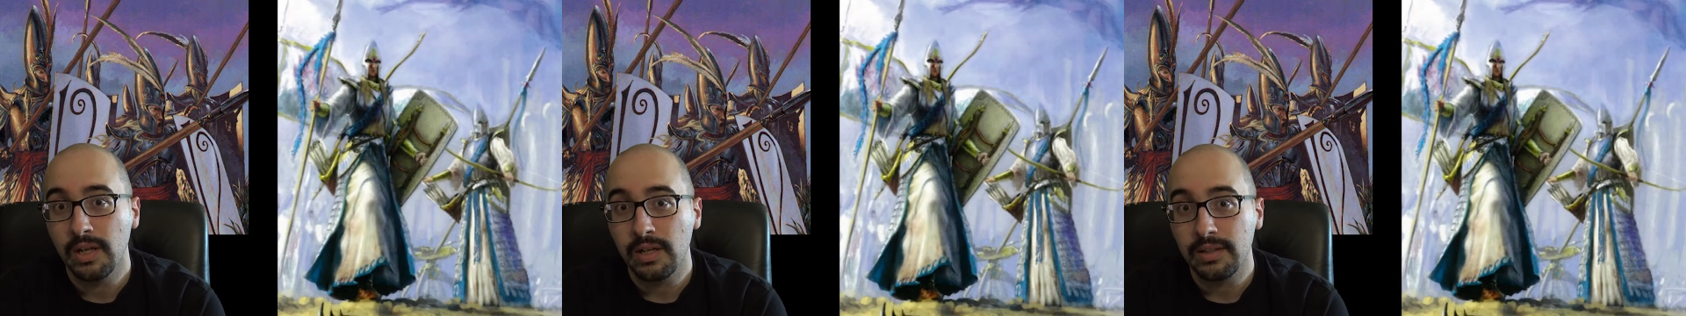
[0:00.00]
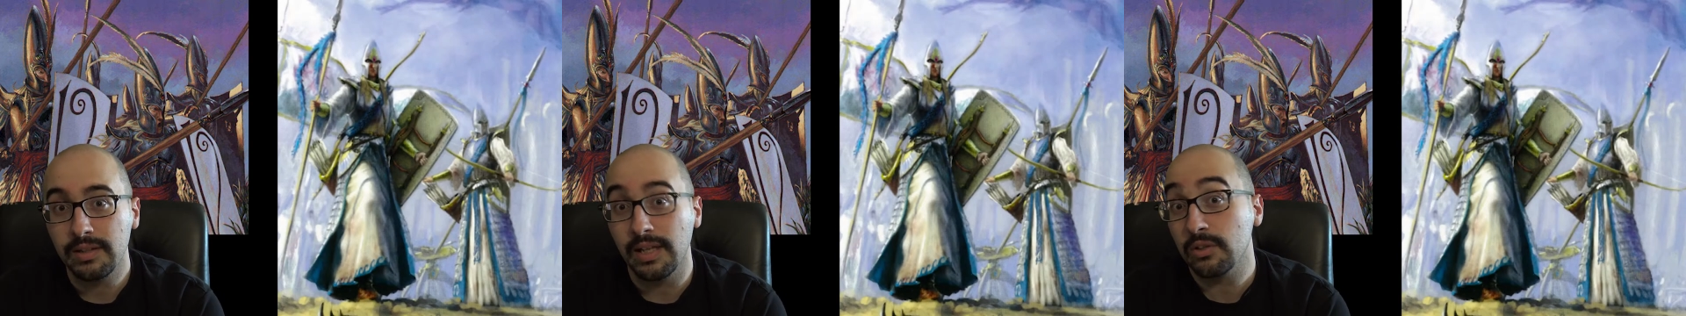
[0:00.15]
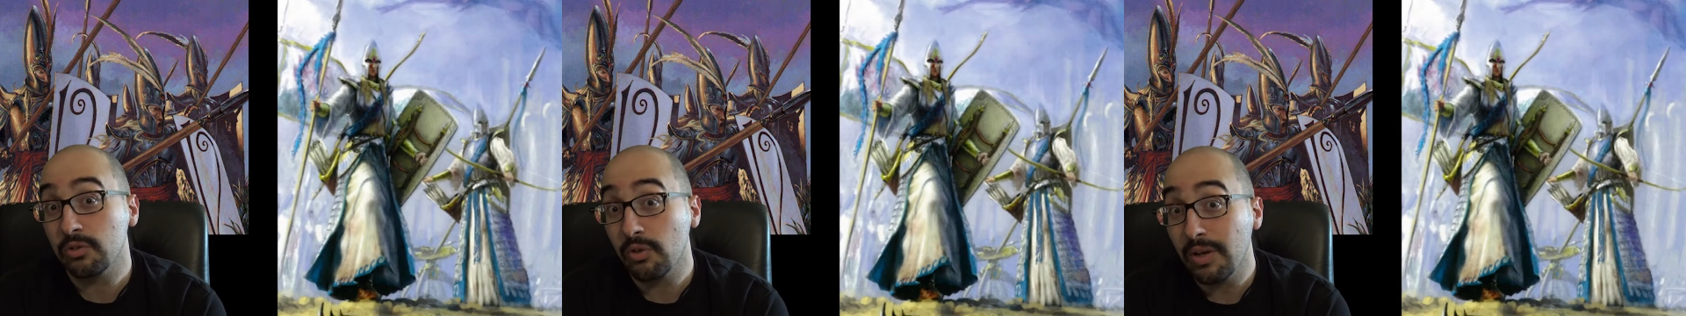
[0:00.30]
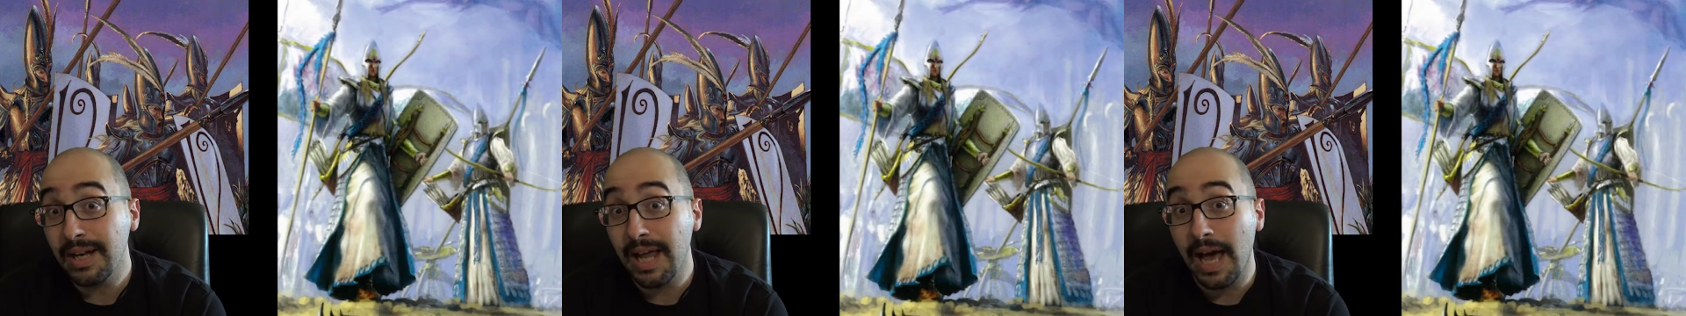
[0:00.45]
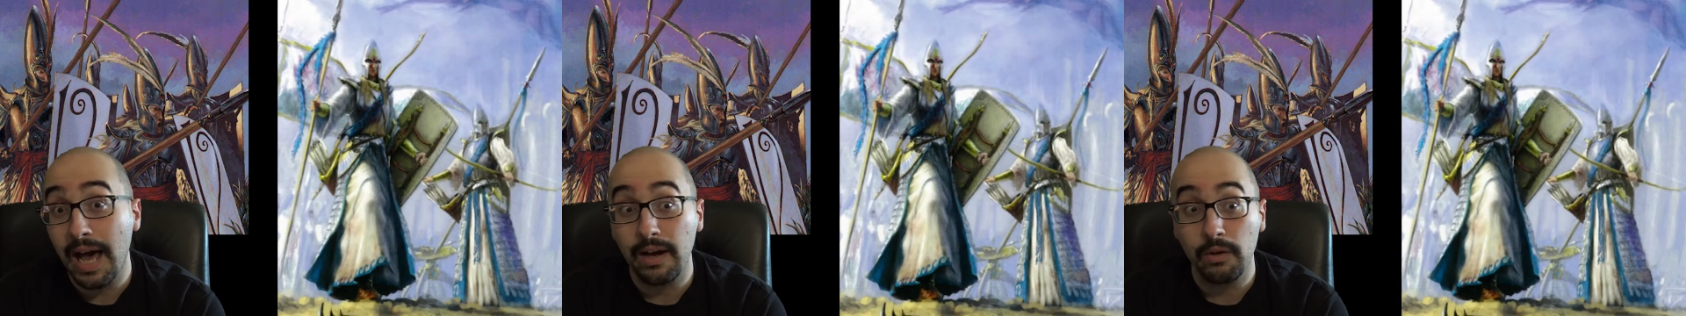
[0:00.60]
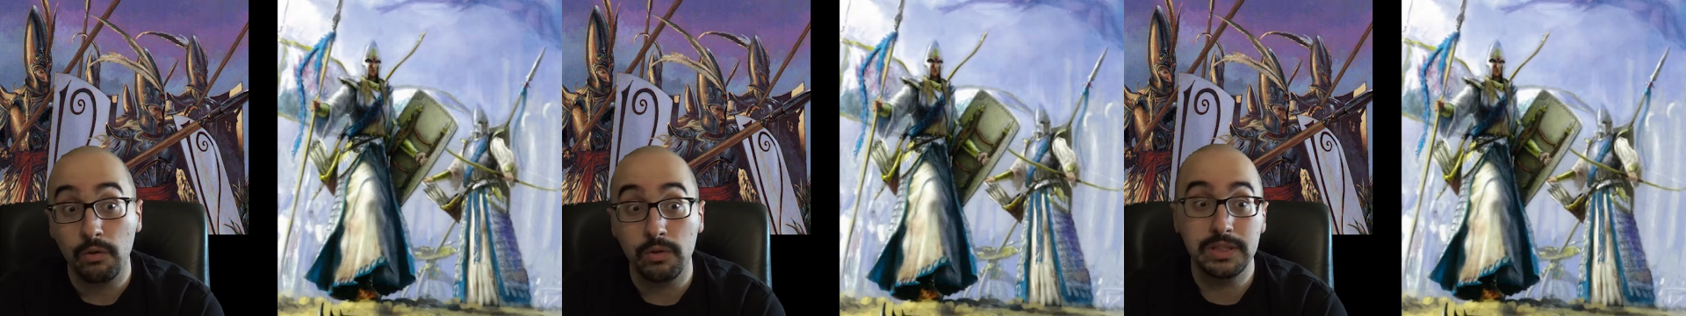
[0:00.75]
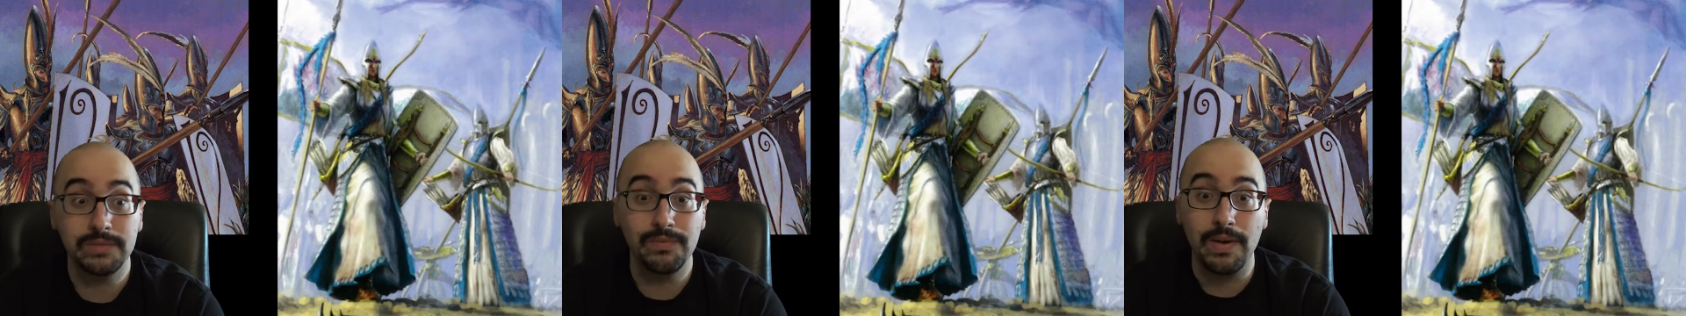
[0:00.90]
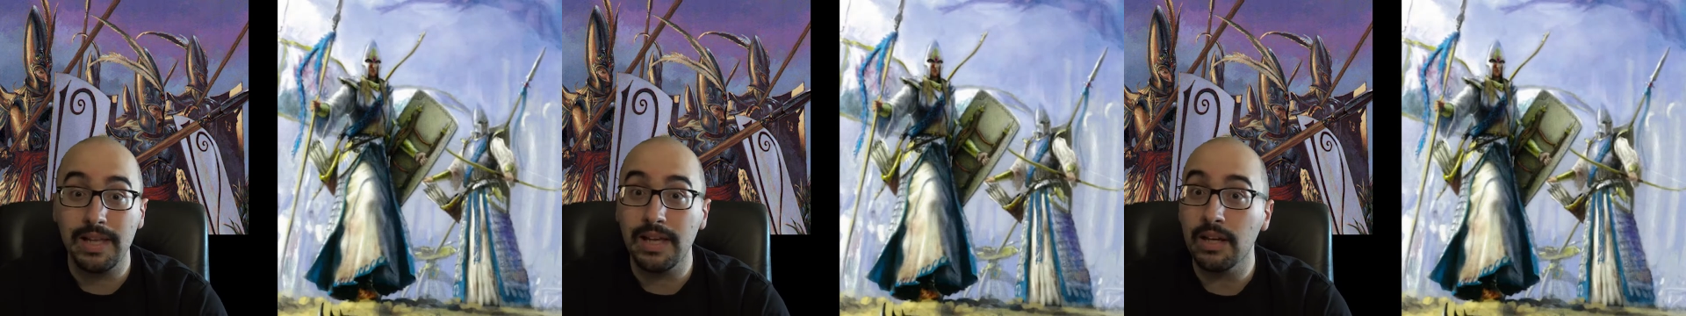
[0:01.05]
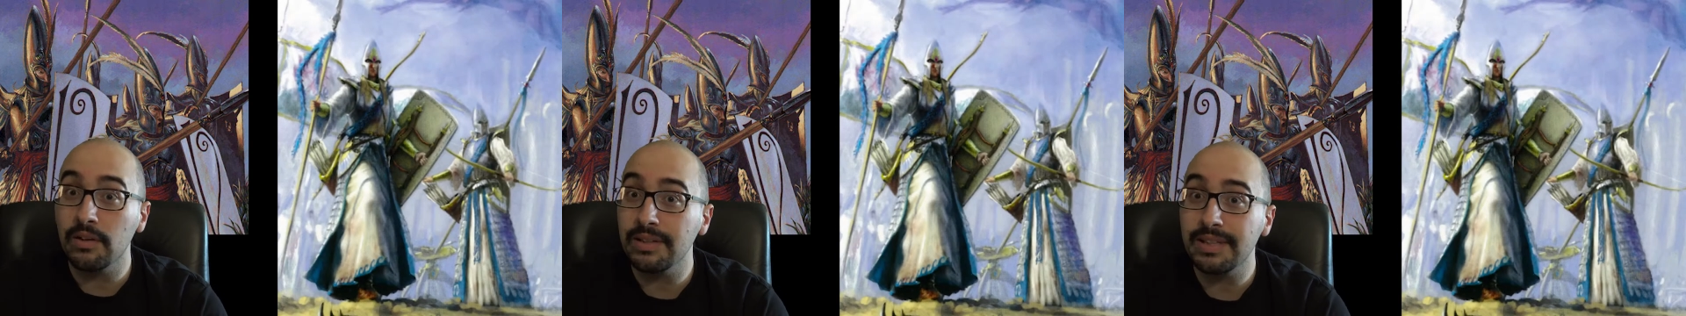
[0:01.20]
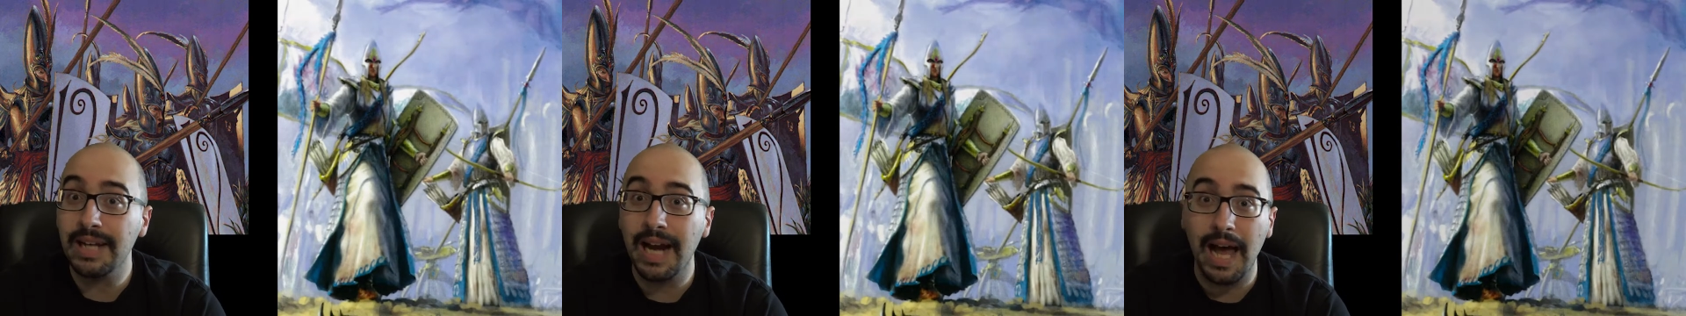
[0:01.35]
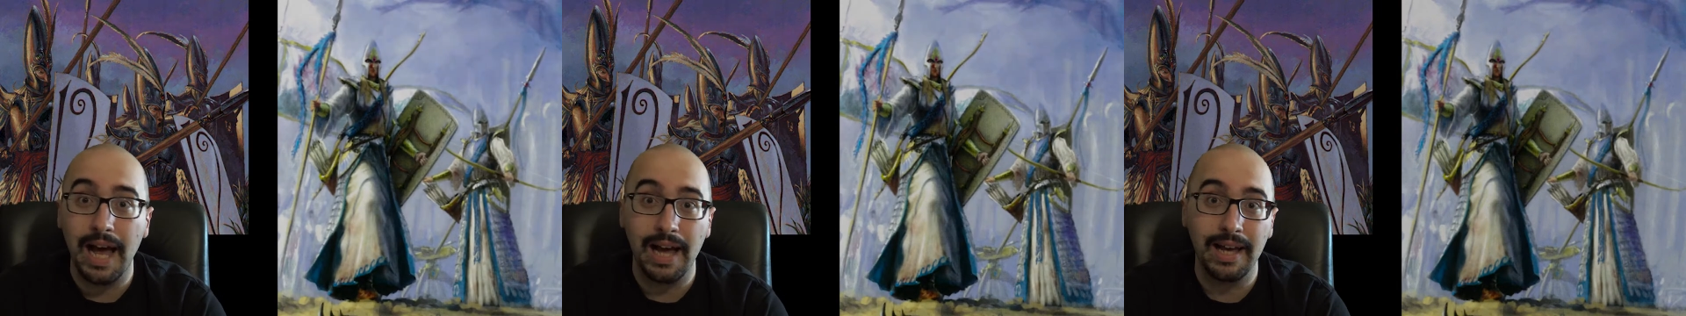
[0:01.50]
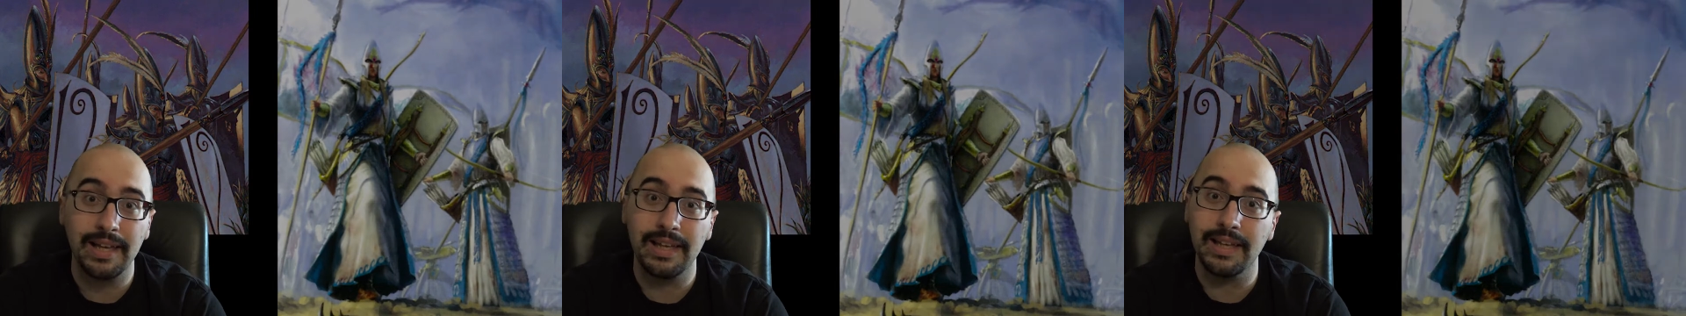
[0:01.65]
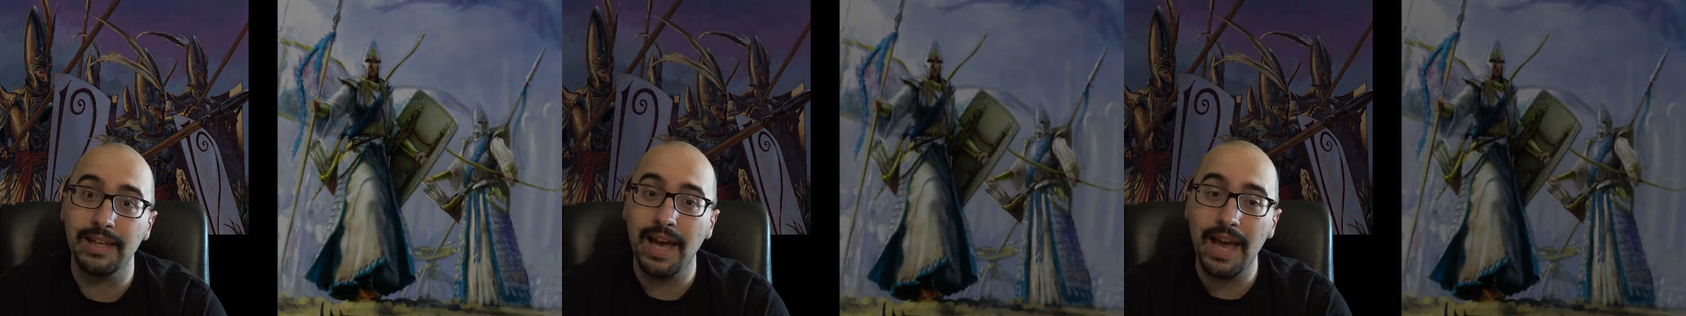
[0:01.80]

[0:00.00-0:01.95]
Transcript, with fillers: dietro Enarion, svegliano i draghi,